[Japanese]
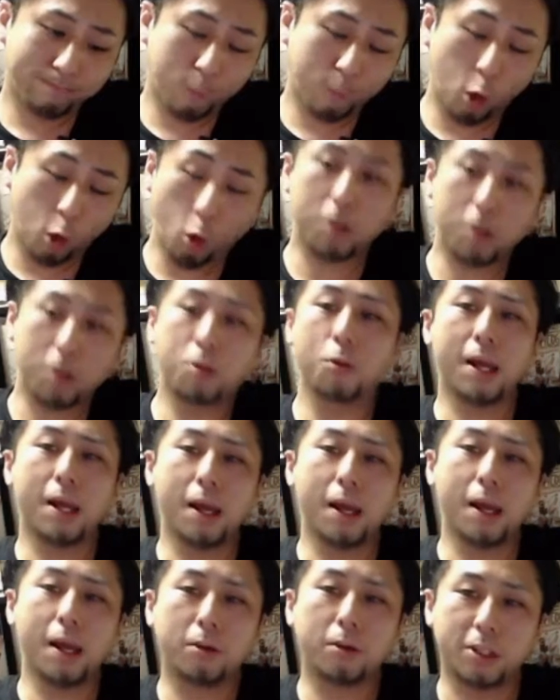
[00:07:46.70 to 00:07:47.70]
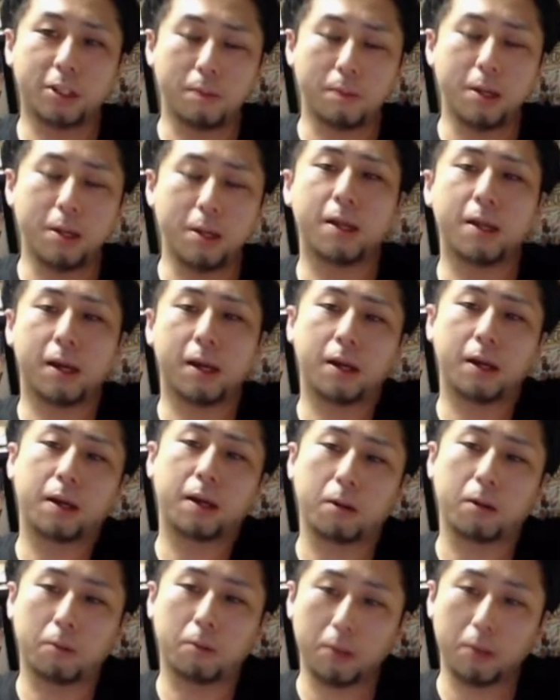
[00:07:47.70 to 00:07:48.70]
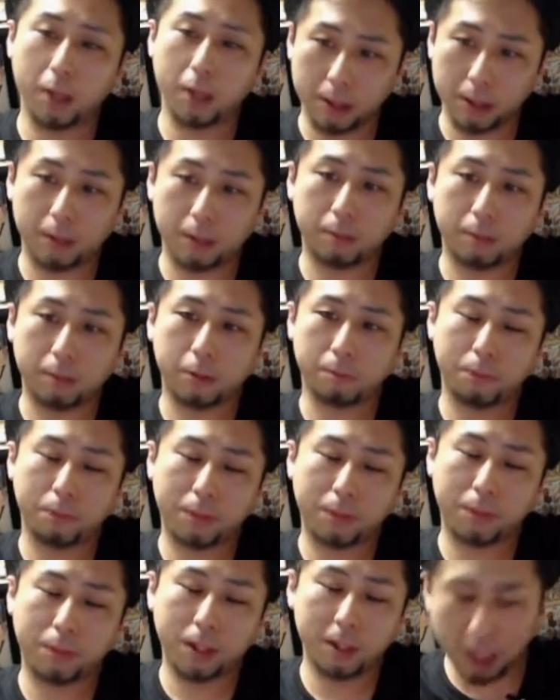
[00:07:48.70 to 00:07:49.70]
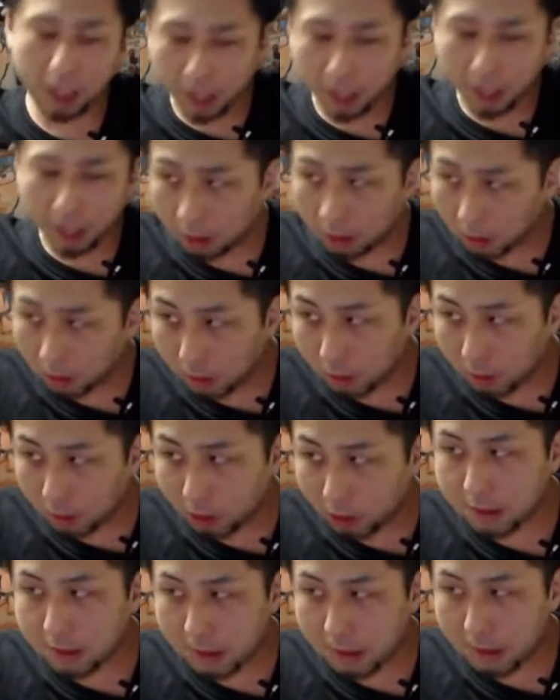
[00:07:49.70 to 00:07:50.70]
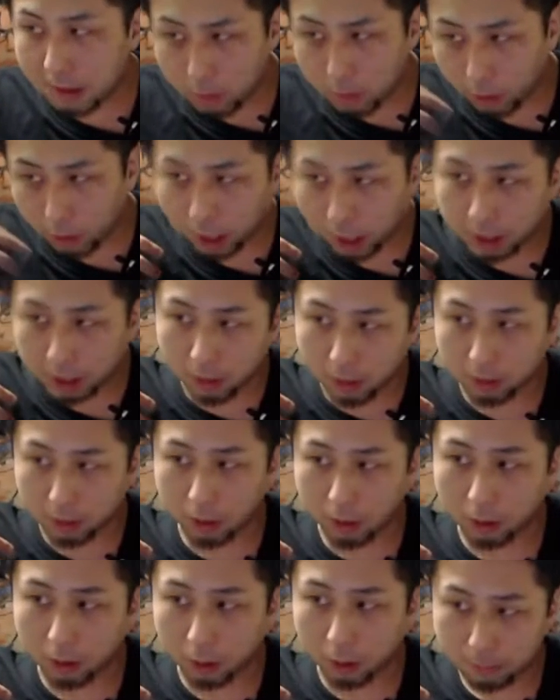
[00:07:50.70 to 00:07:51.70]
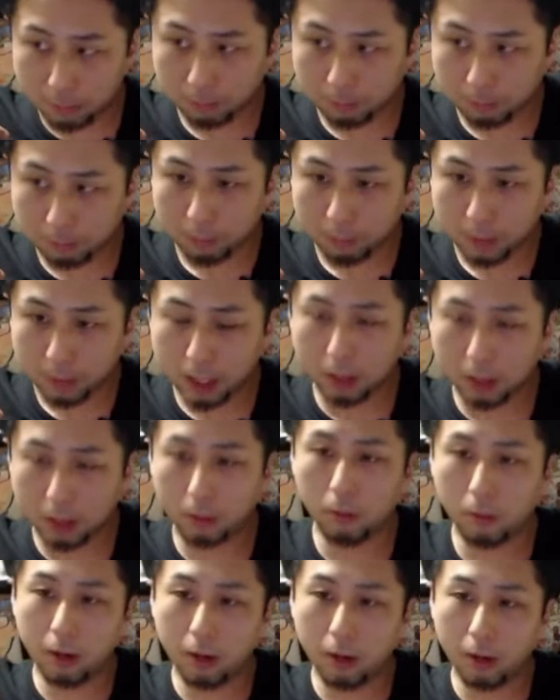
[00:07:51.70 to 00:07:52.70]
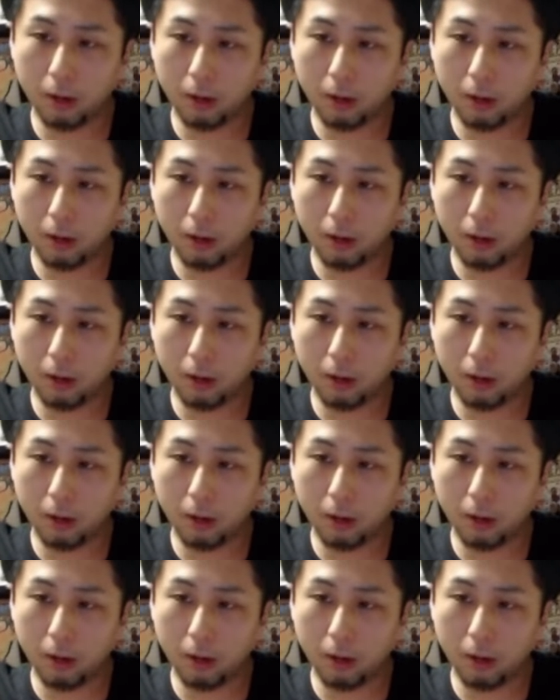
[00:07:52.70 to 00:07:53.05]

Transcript: 俺、鳥言語喋れないからだろうね、多分。坂の気持ちは全部わかってるんだよ、俺は。だから俺が、